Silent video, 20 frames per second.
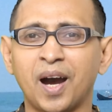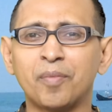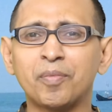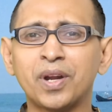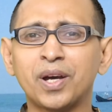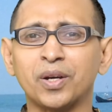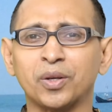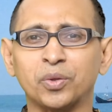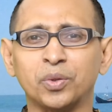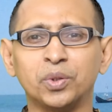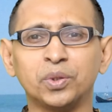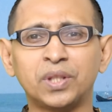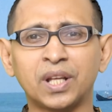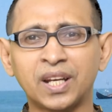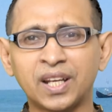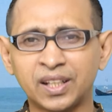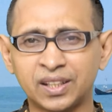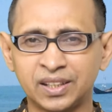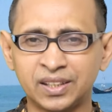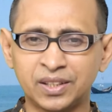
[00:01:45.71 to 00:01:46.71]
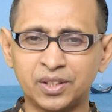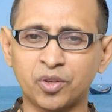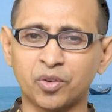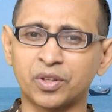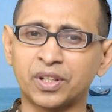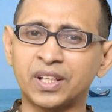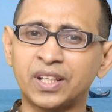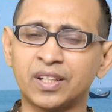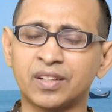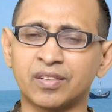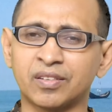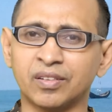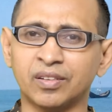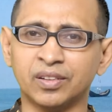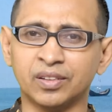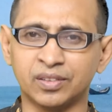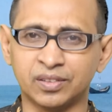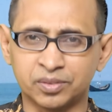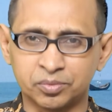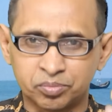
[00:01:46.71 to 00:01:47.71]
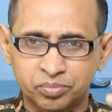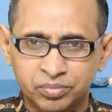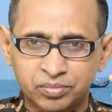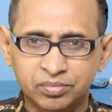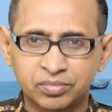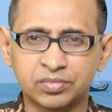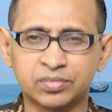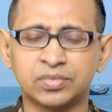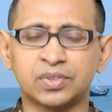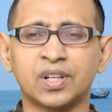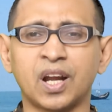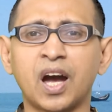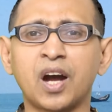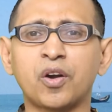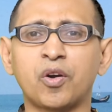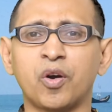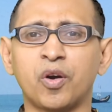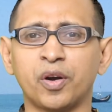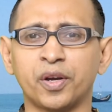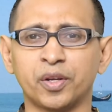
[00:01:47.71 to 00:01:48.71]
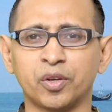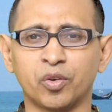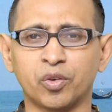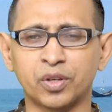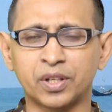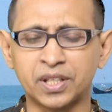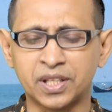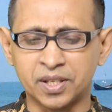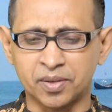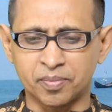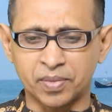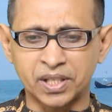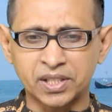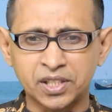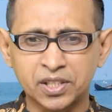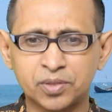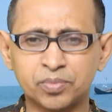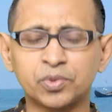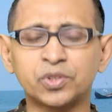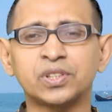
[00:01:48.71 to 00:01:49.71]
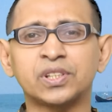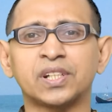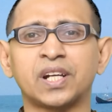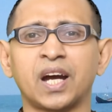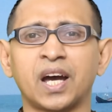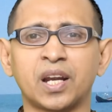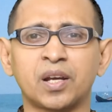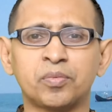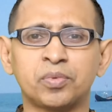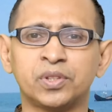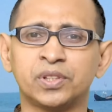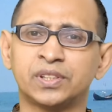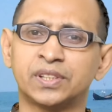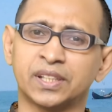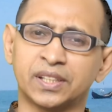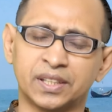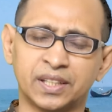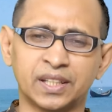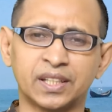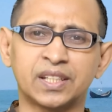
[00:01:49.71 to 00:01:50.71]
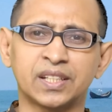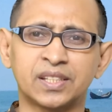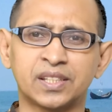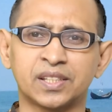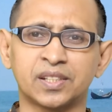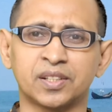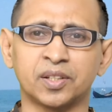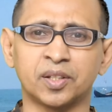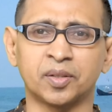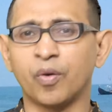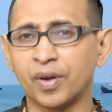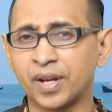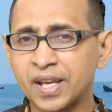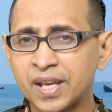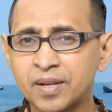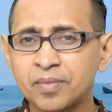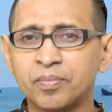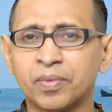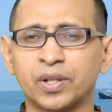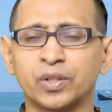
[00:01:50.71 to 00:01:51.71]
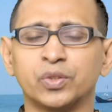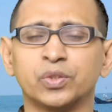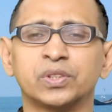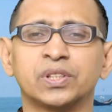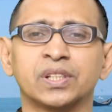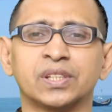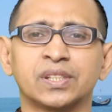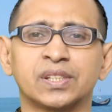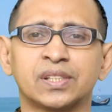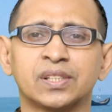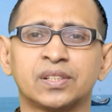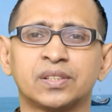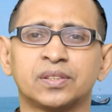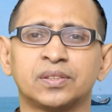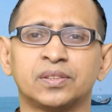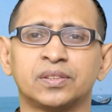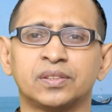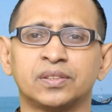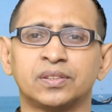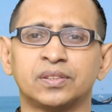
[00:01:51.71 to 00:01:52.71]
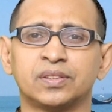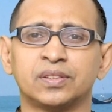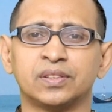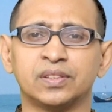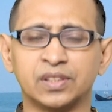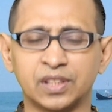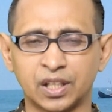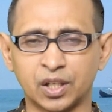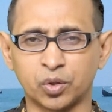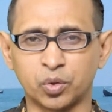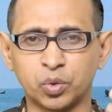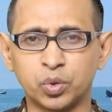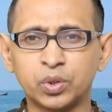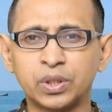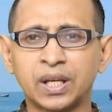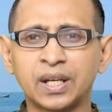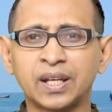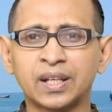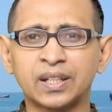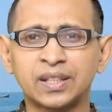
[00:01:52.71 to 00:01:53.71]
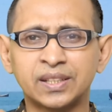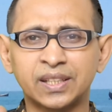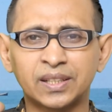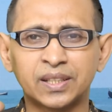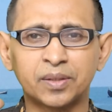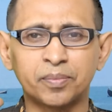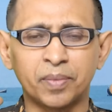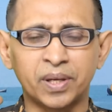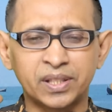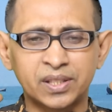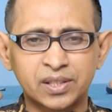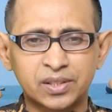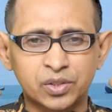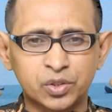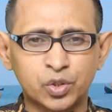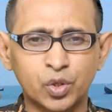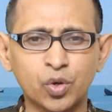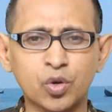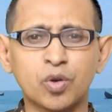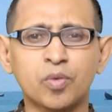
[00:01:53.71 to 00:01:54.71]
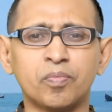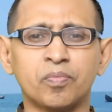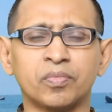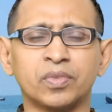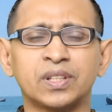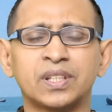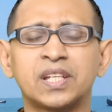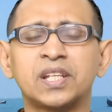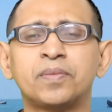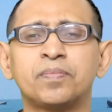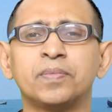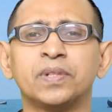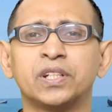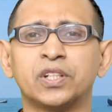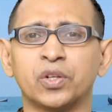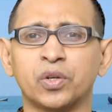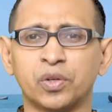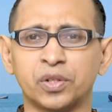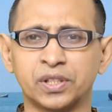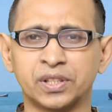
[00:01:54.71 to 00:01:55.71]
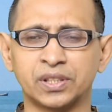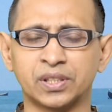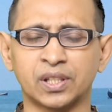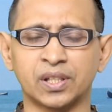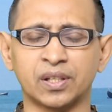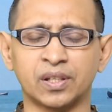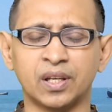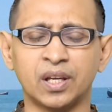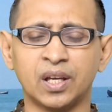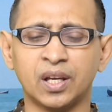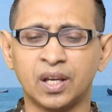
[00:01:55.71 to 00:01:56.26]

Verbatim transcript: আমরা ক্ষুদা লাগলে কি অনেকের রাগ হয় অনেকের মেজাজ মুচি খারাপ হয়ে যায় দেখেছেন অনেক মানুষ আছে যারা ক্ষুধা লাগলে যাদের মেজাজ চরম খিটমিটে হয়ে যায়